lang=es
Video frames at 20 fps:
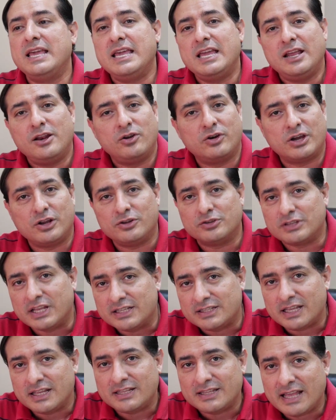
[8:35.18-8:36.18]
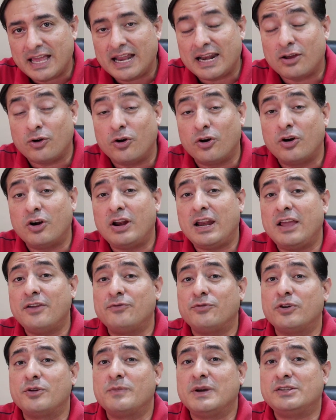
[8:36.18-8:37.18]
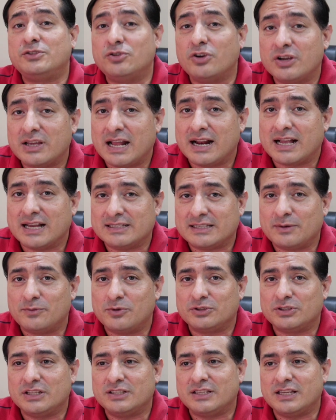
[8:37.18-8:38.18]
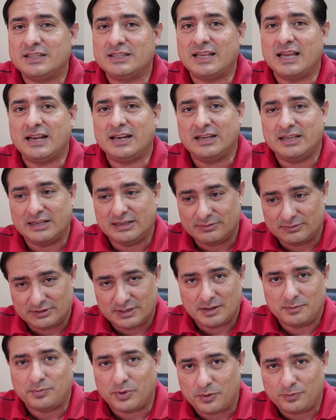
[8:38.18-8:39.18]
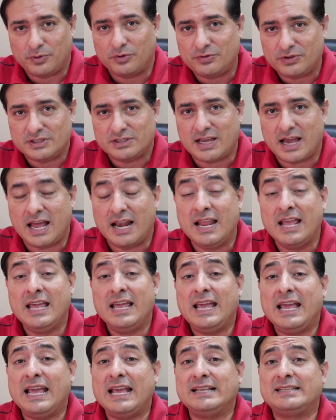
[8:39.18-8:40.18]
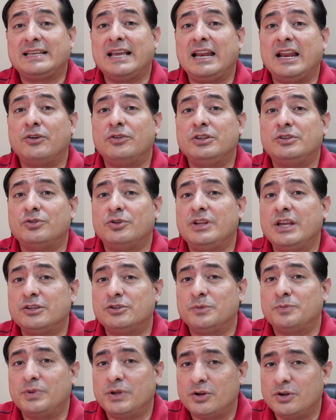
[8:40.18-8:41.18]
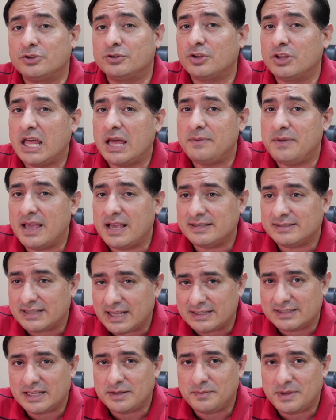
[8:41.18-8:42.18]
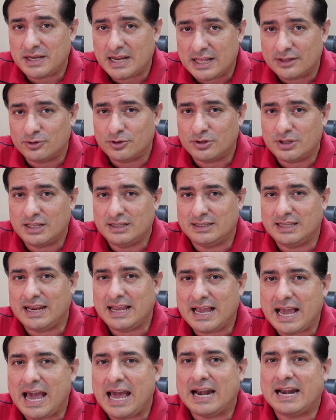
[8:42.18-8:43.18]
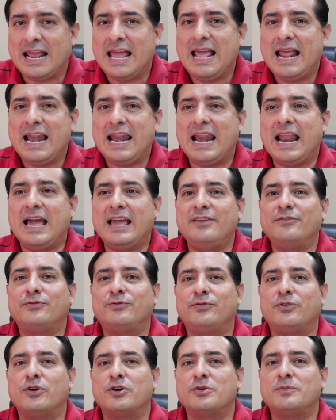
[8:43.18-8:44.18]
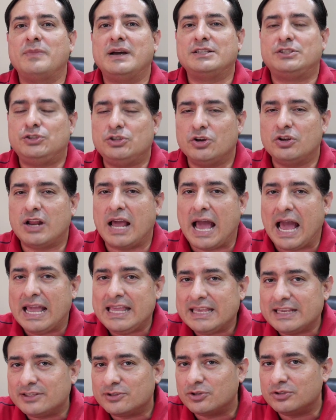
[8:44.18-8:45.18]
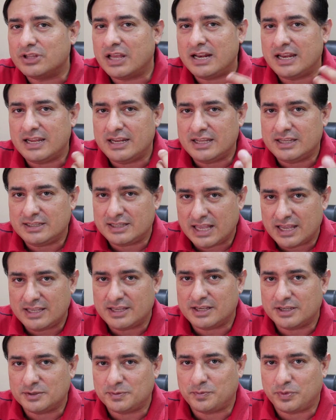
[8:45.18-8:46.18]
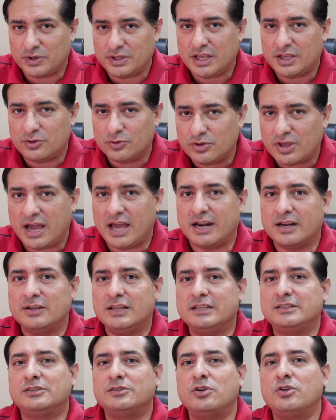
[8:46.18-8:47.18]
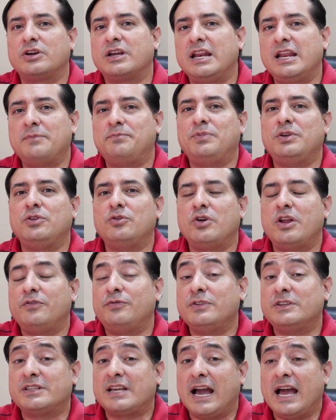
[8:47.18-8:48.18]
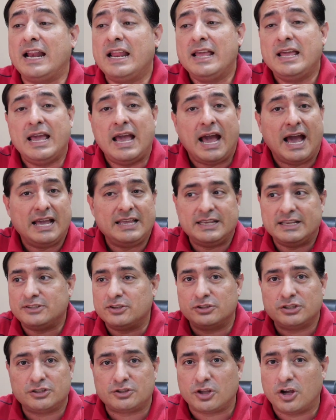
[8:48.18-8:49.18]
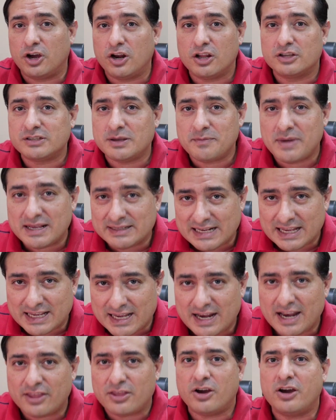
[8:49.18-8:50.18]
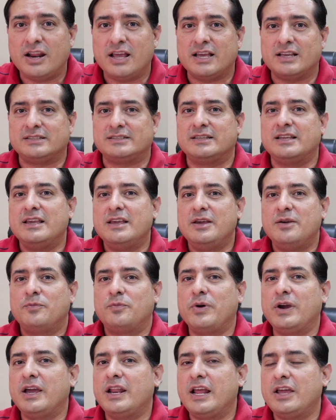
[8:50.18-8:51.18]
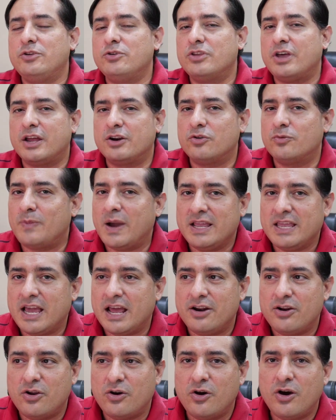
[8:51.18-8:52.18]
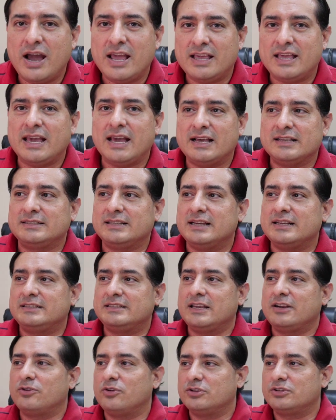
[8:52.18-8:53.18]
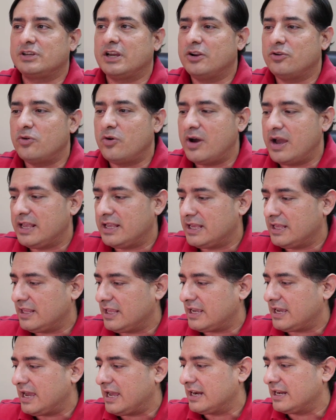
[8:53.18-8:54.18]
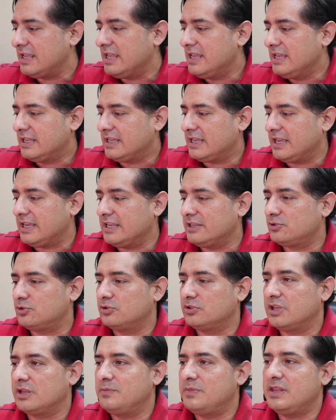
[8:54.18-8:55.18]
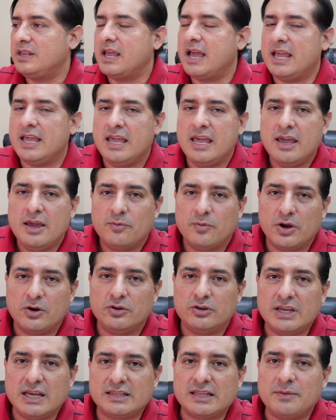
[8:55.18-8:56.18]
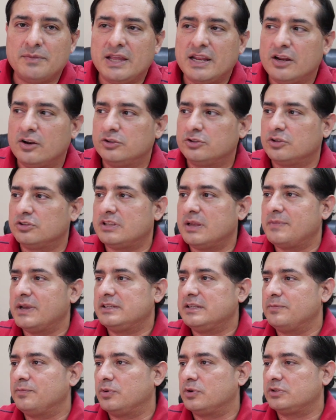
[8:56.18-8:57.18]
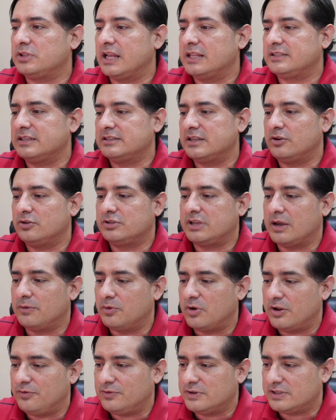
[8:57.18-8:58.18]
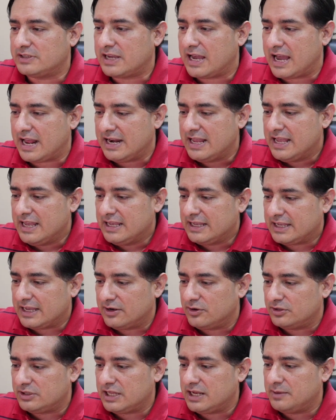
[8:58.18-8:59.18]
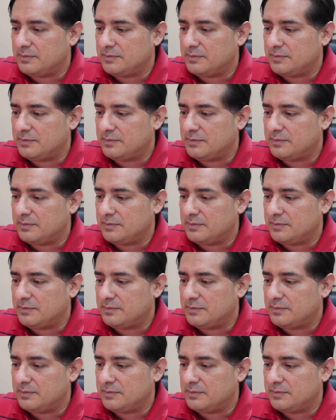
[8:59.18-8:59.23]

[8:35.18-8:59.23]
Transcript: lo que nos da a entender o la información que alcanzamos a entender del propio fiscal es que la Auditoría Superior todavía está terminando de entregar la información. Ahí es donde Lili Telles puede ayudar, eso es lo que le pidió el fiscal. Ahí es donde todos los demás legisladores pueden ayudar. Vaya, no hay que hacerse rosca, no hay que dejar que eso termine ahí. Bueno, ya también en otros temas importantes de los que habló el fiscal, que no tienen